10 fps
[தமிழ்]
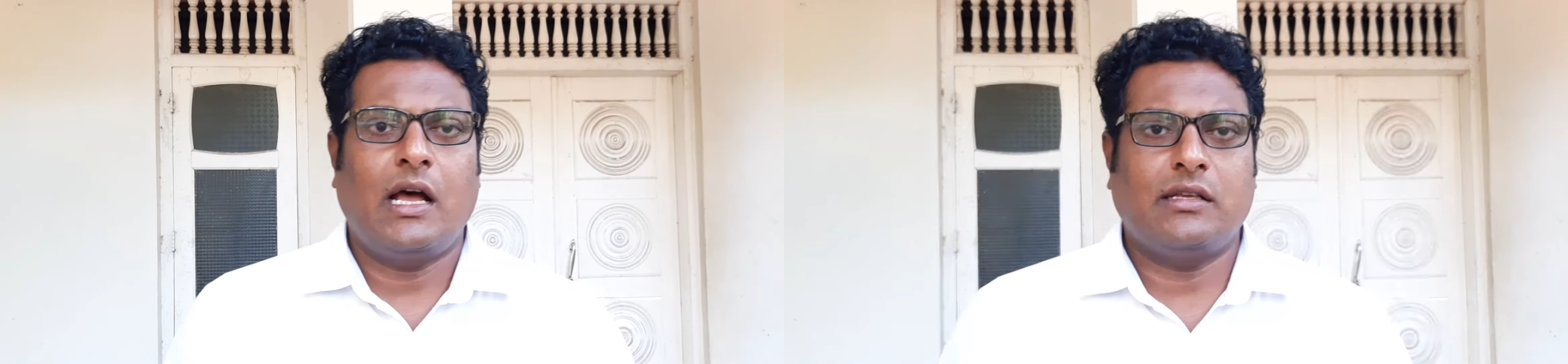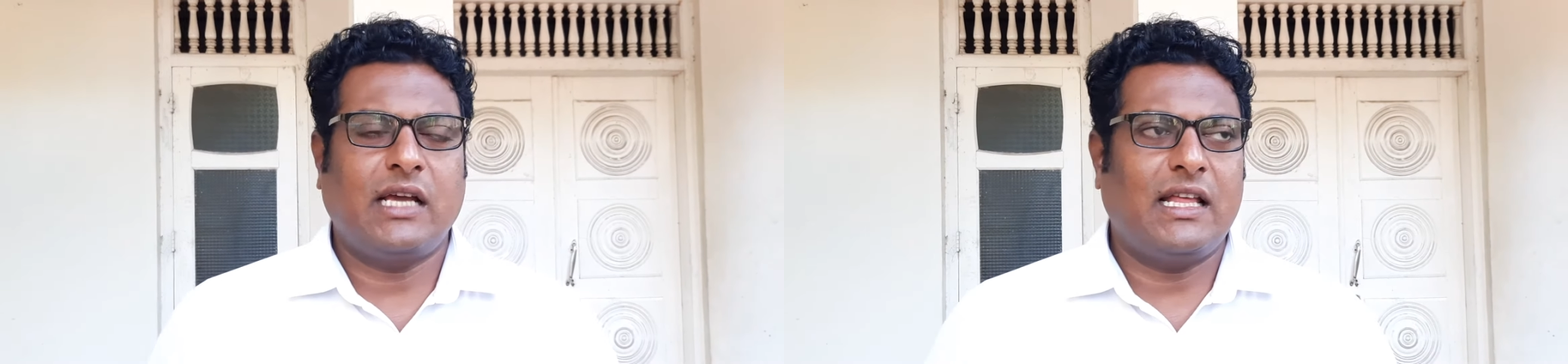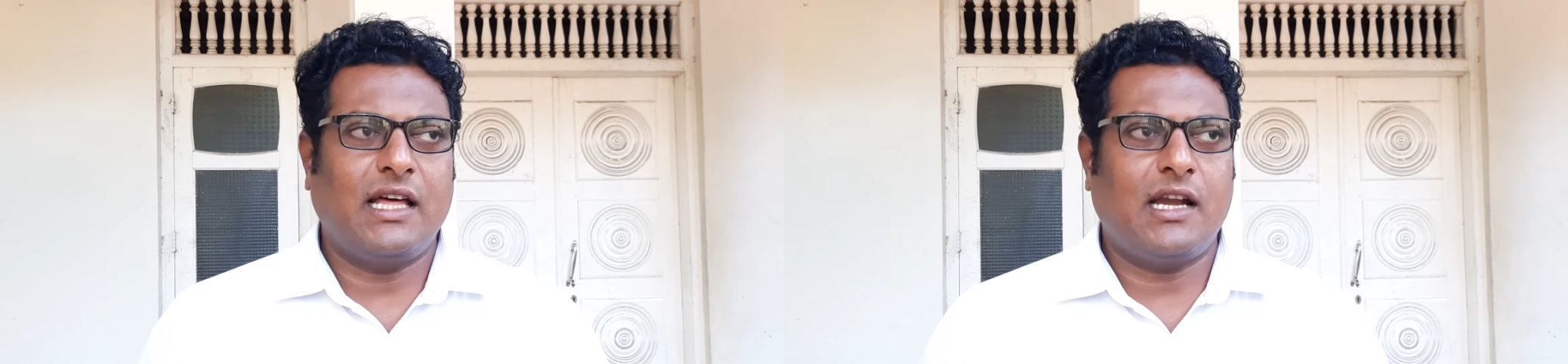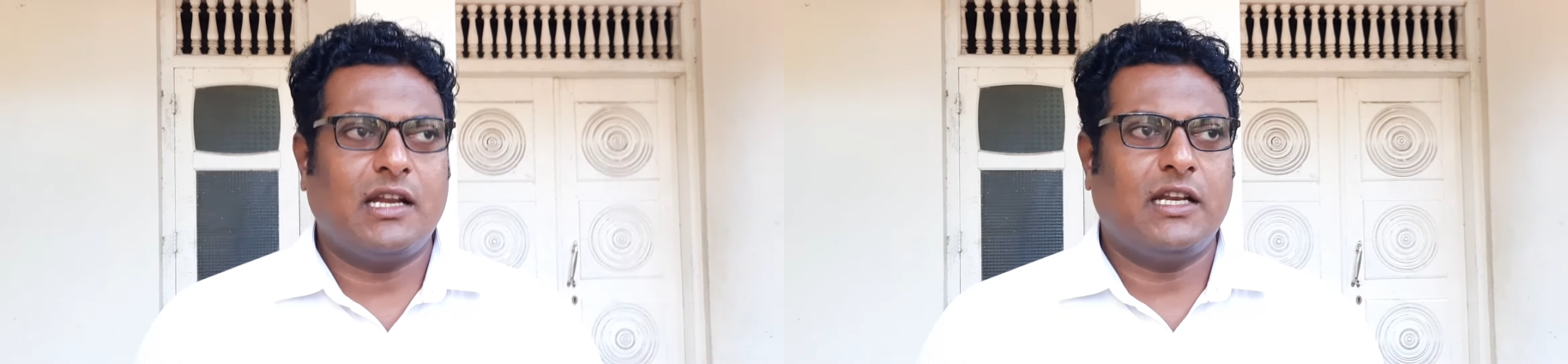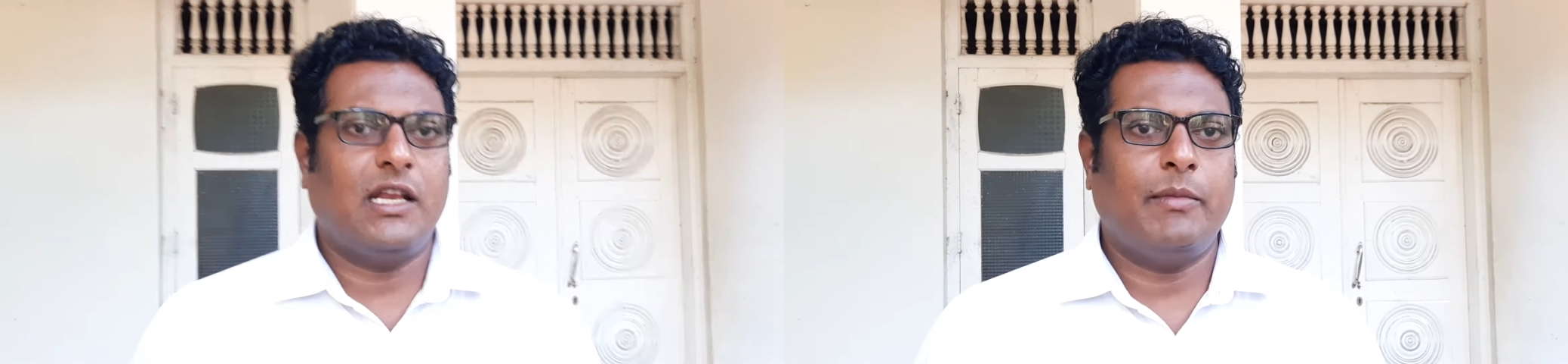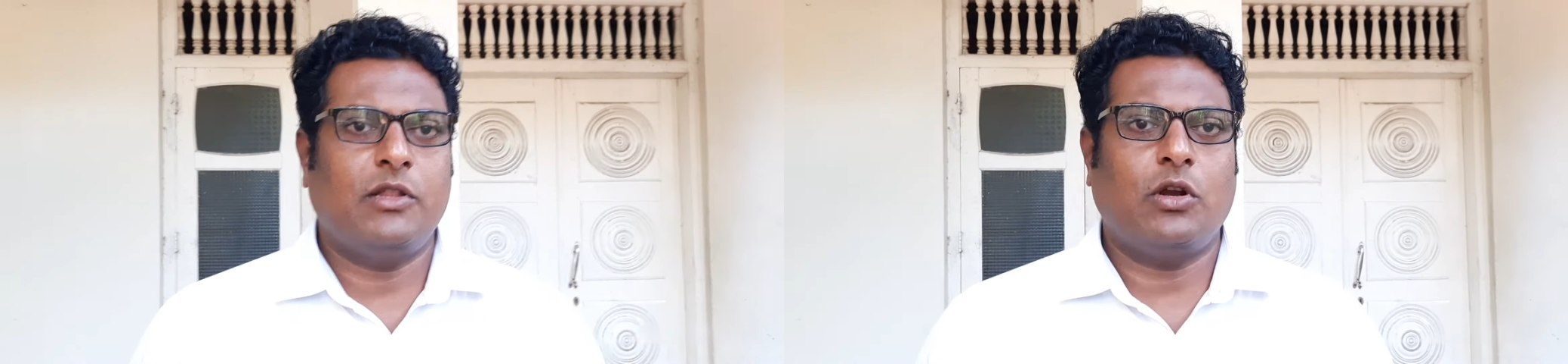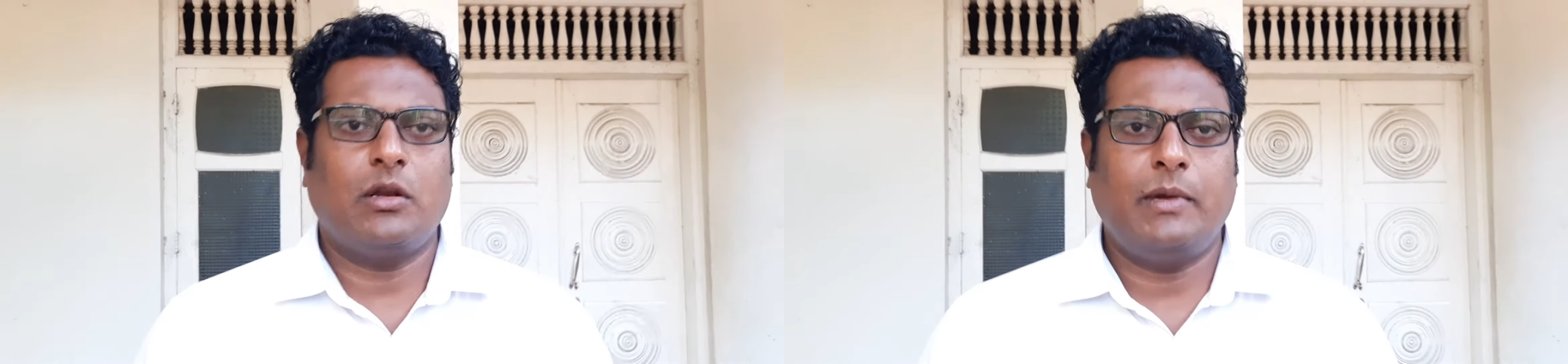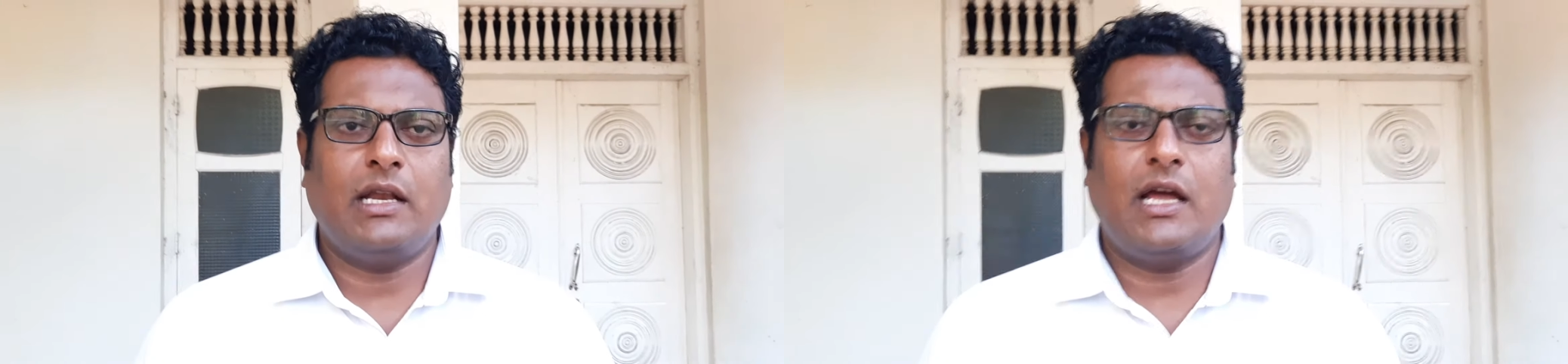அசாதாரண நிலைமை
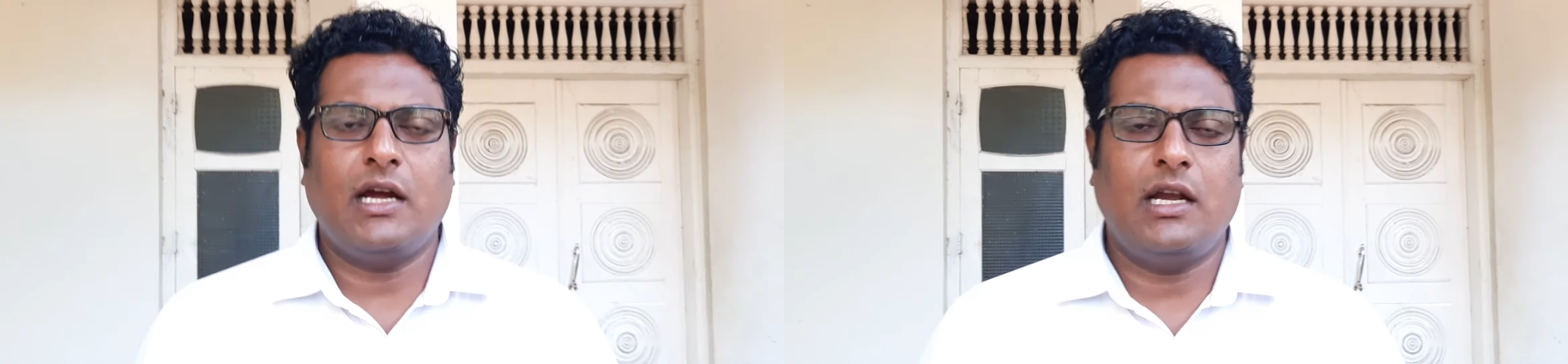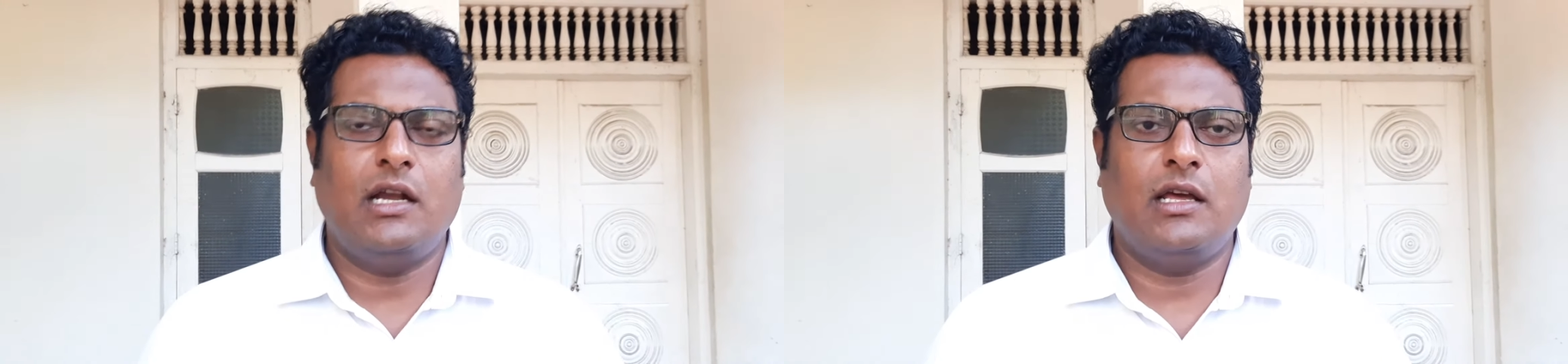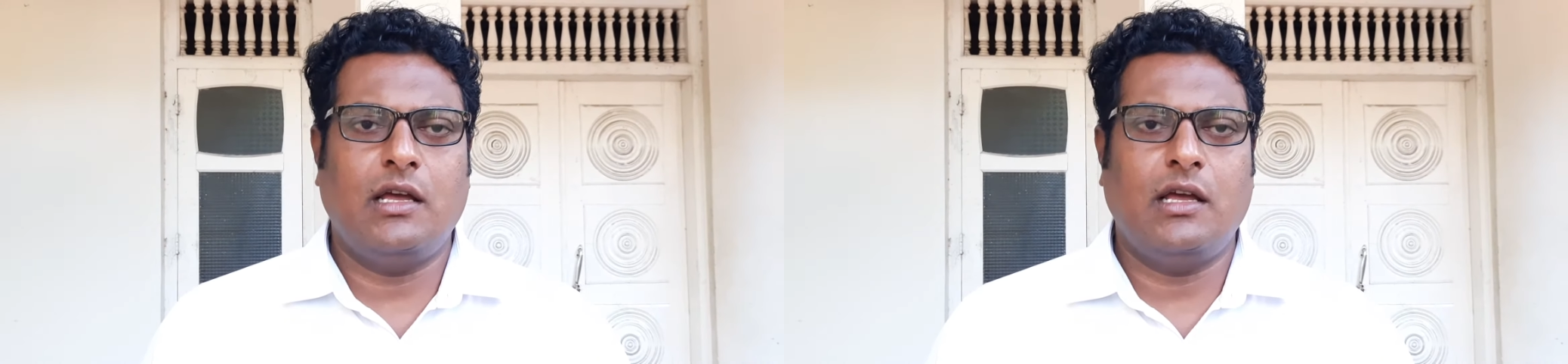தொடர்பில் நாங்கள்